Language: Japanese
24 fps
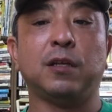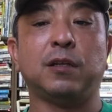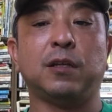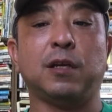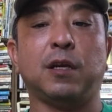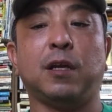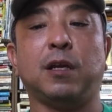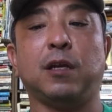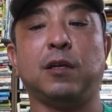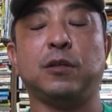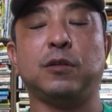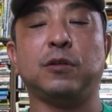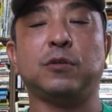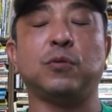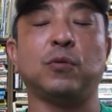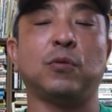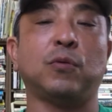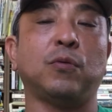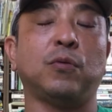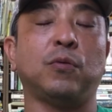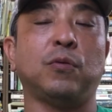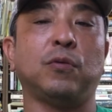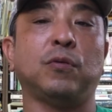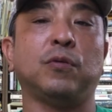でそ
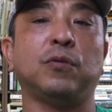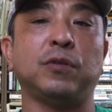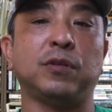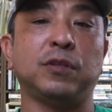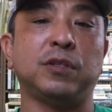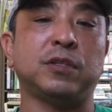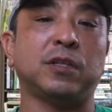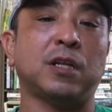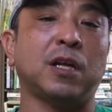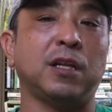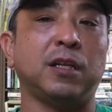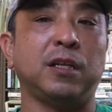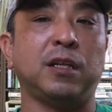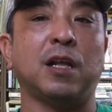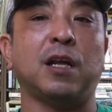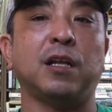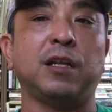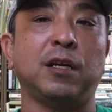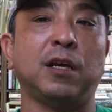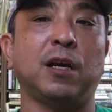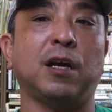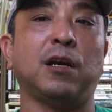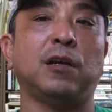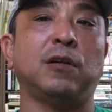こ下に
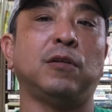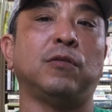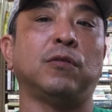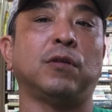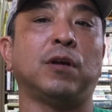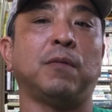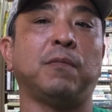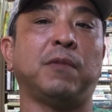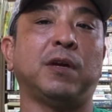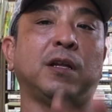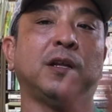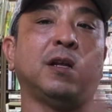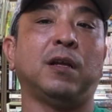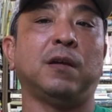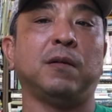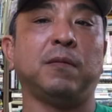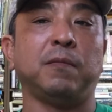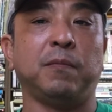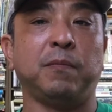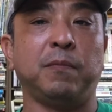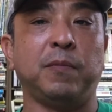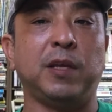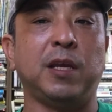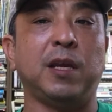何があるのかまだ
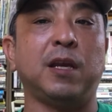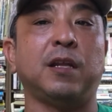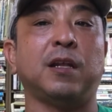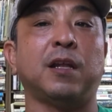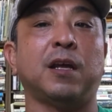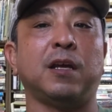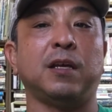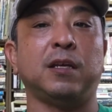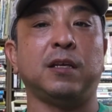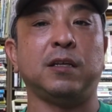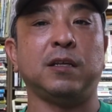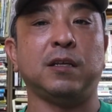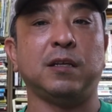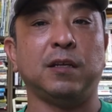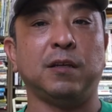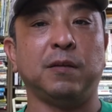見えない